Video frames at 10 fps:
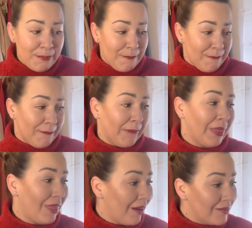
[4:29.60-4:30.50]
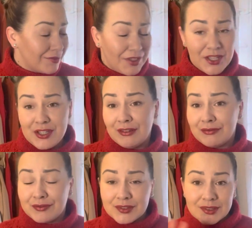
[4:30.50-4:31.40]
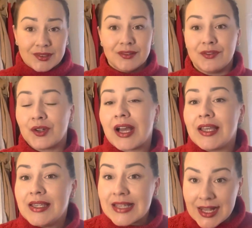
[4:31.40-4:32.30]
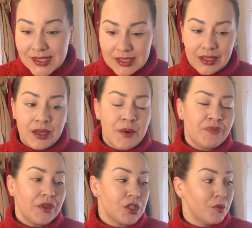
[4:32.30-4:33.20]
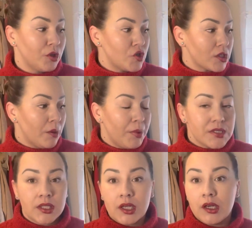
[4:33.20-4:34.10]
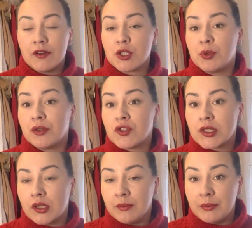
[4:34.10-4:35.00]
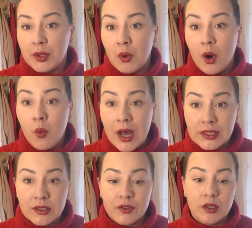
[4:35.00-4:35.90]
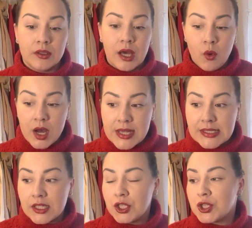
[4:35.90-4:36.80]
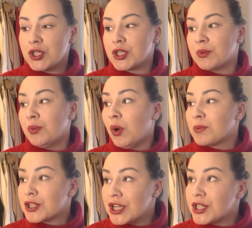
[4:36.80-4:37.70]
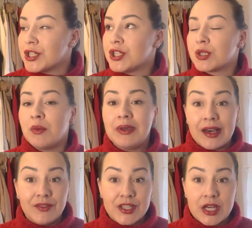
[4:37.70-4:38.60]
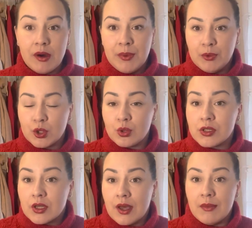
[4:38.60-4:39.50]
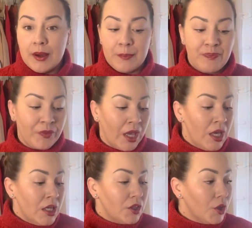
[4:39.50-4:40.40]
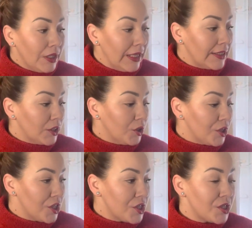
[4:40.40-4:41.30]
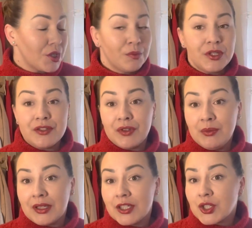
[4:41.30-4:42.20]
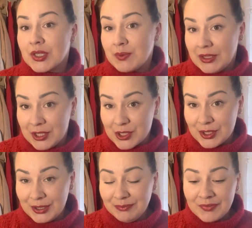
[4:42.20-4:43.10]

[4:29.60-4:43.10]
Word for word: mm, wiecie, w, w organizacji, żeby to wszystko posegregować, żeby to wszystko było ładnie wyglądało, estetycznie, żeby było przejrzyście, żebym ja wiedziała po prostu, co ja mam. No i dlatego też stąd będzie filmik też kosmetyczny.